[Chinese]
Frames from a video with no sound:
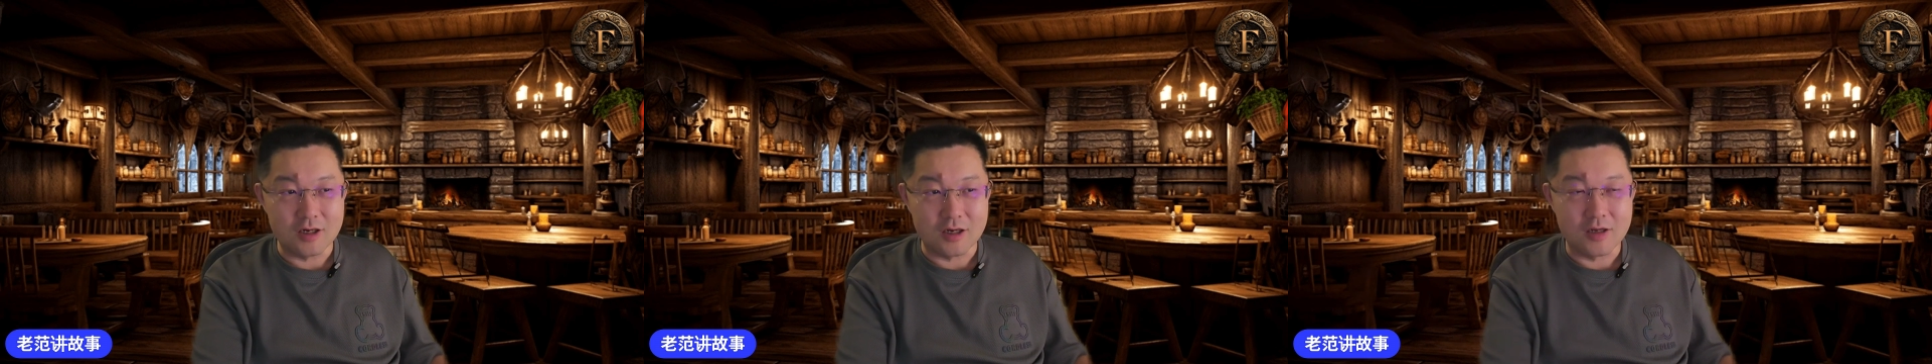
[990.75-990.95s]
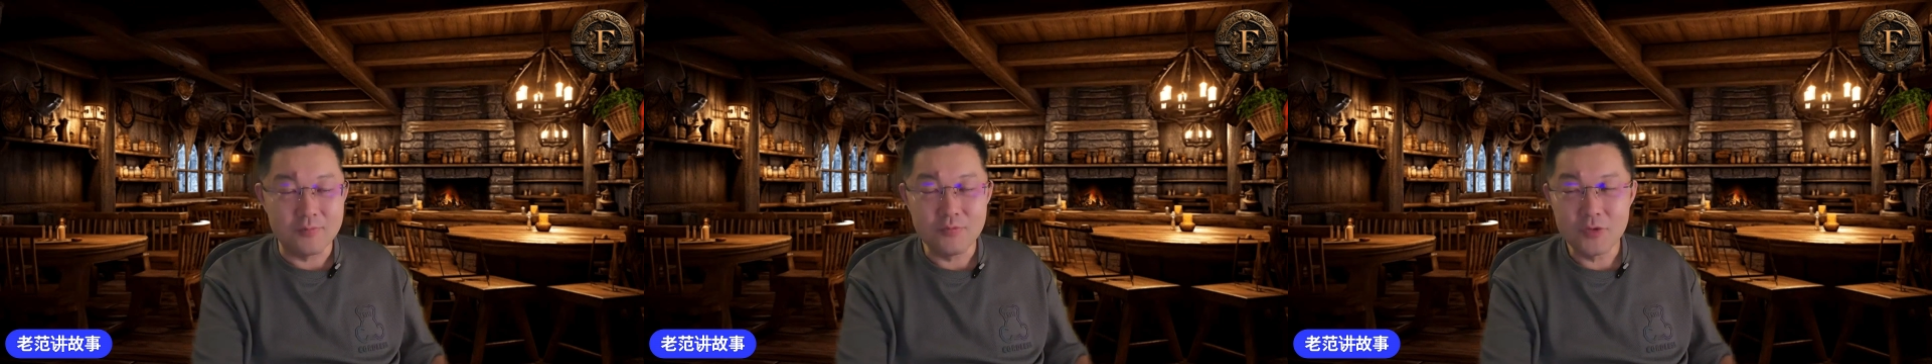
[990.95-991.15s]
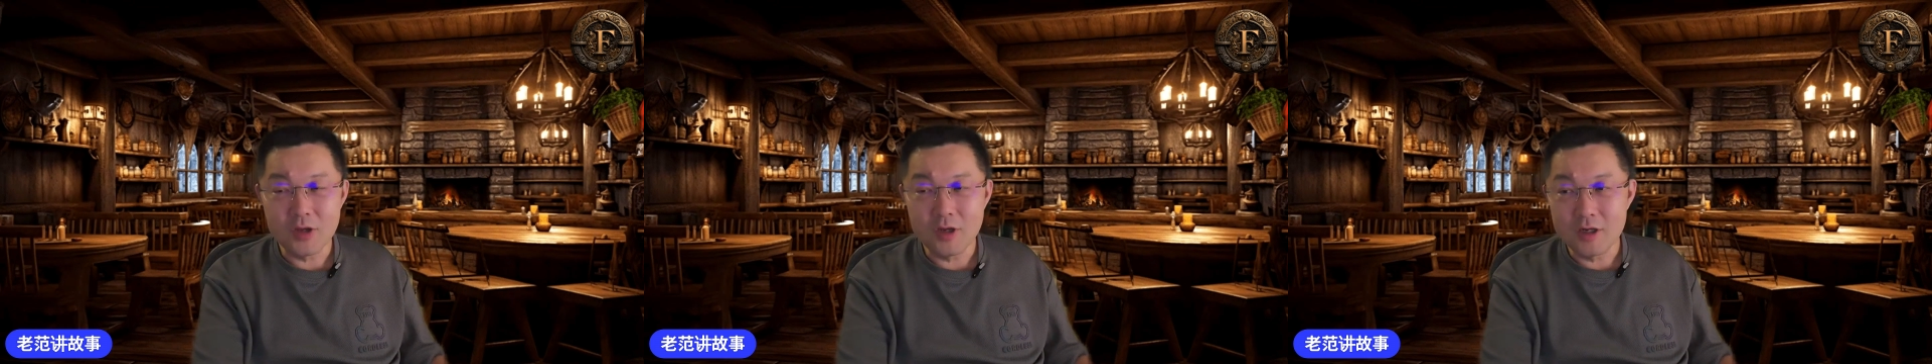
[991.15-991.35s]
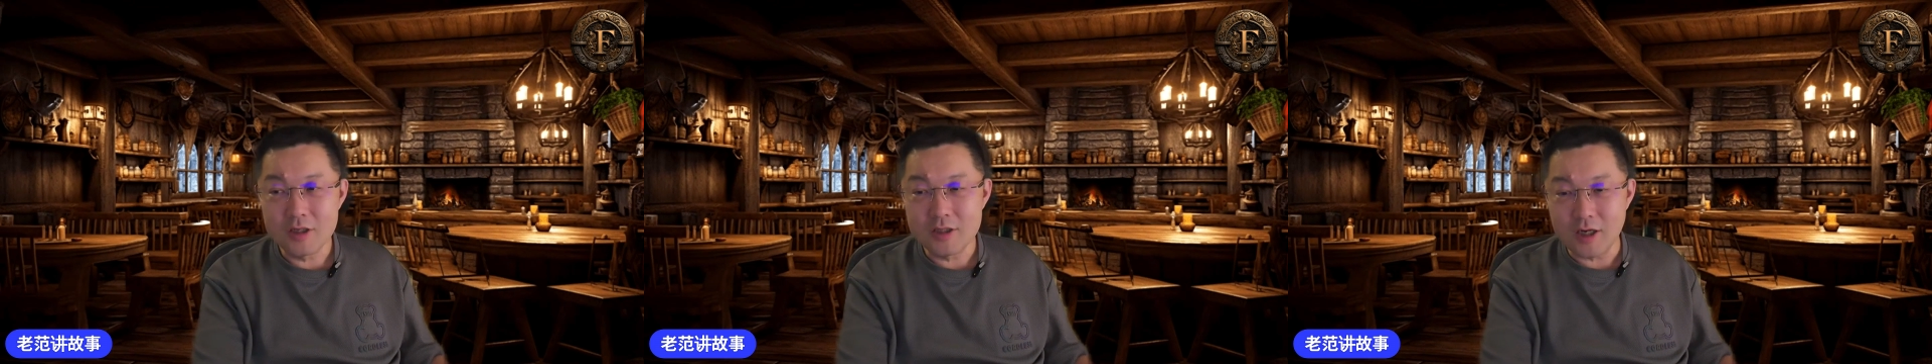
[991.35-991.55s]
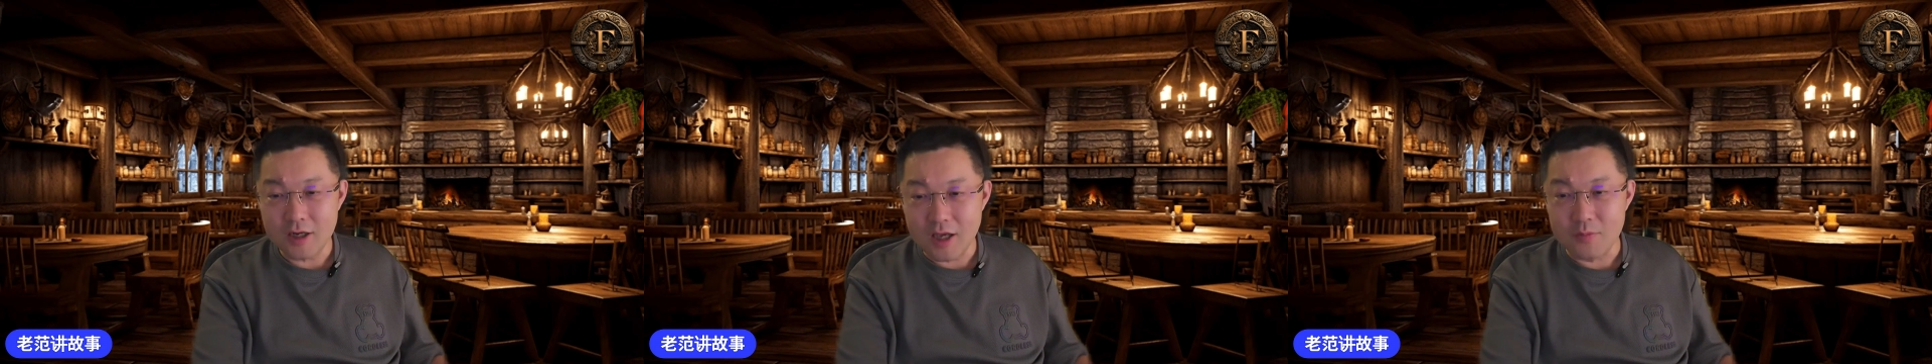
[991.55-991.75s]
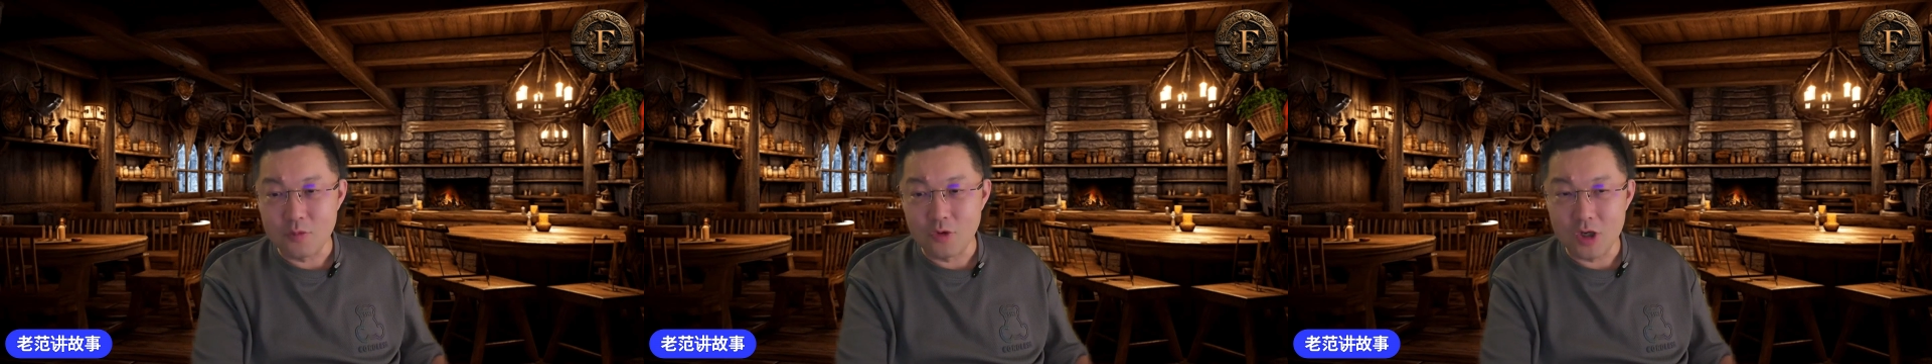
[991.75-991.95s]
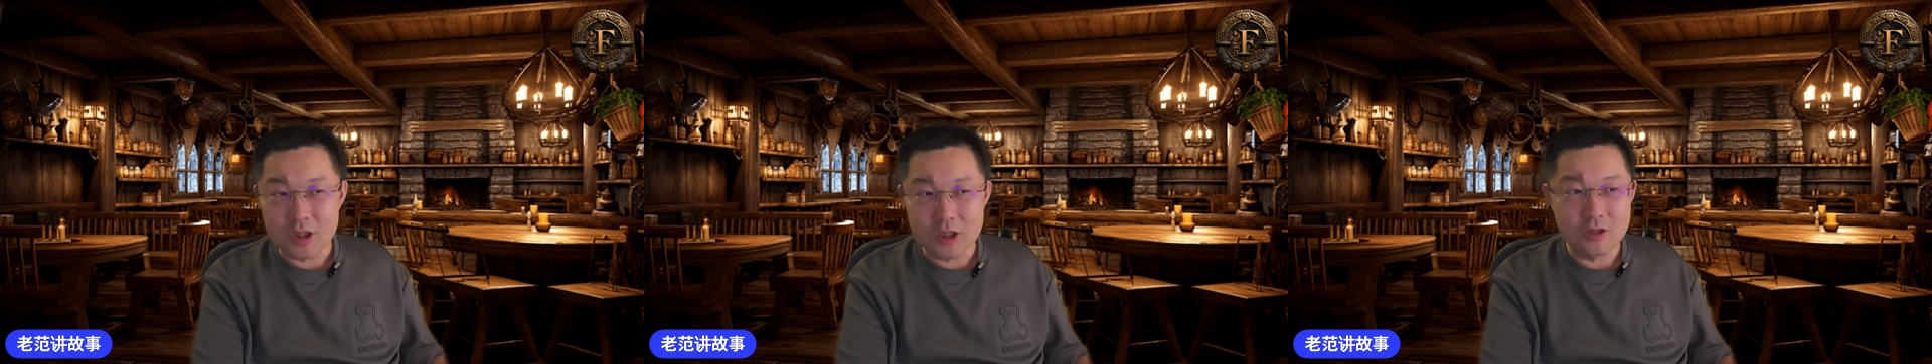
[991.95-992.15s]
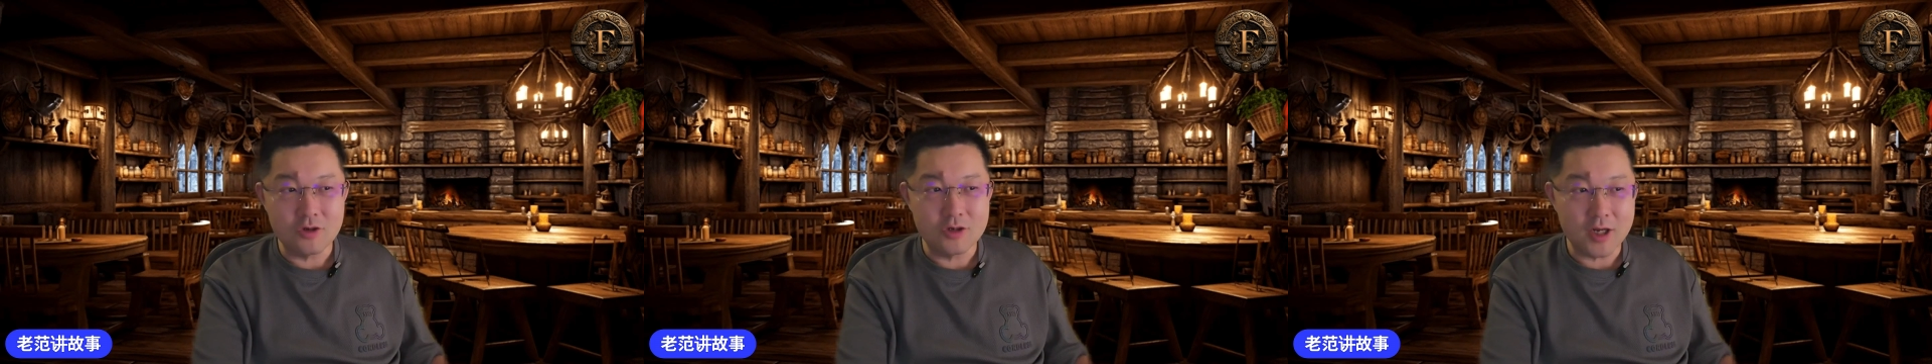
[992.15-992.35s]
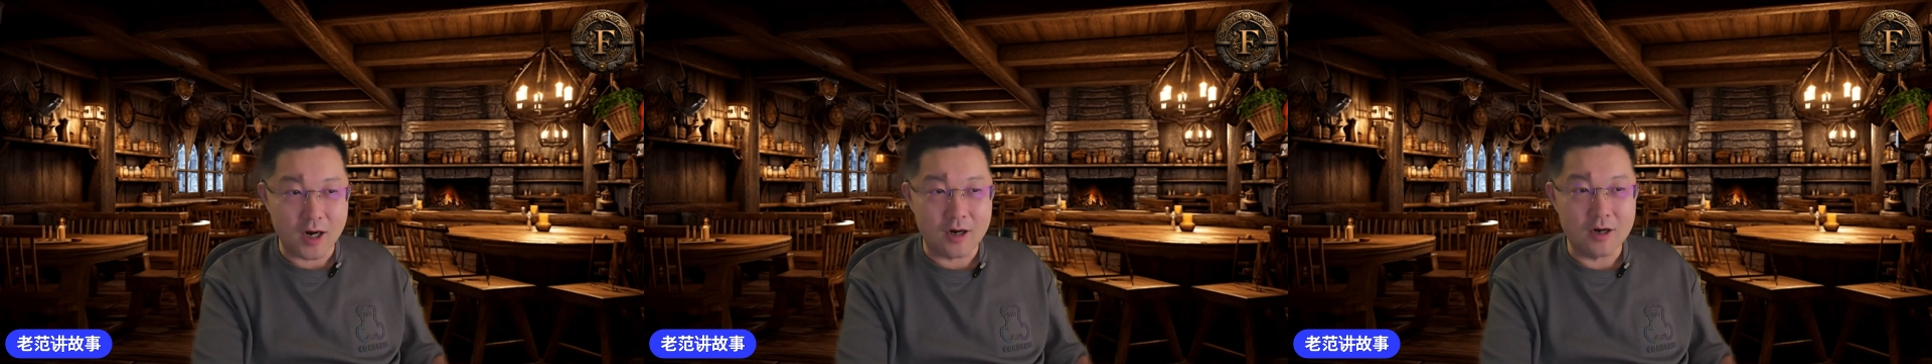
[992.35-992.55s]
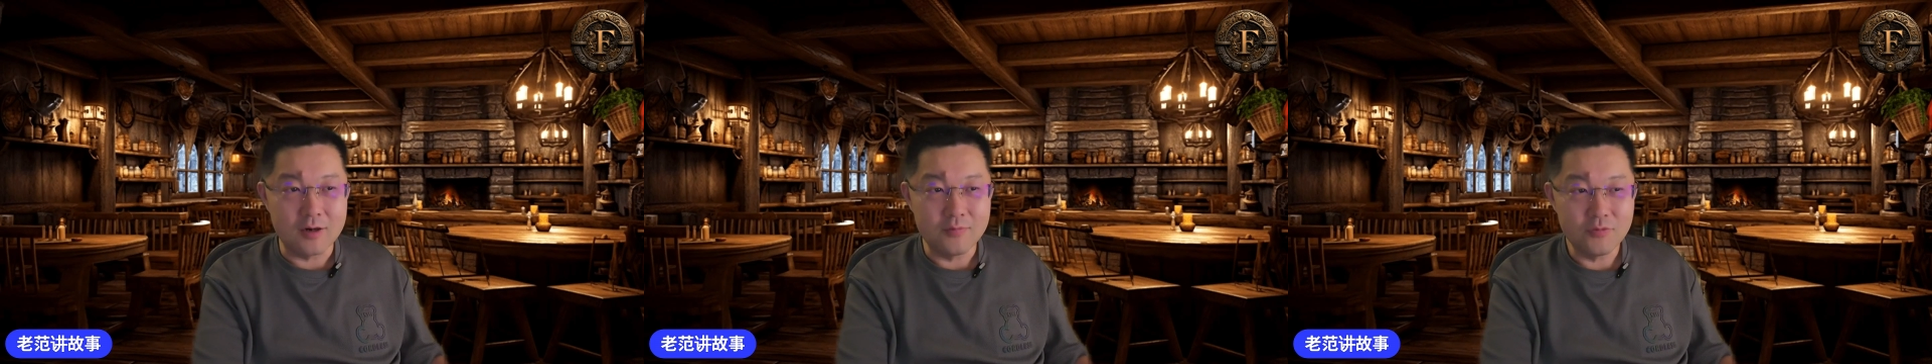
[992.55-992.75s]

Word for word: 的商业模式它就这样，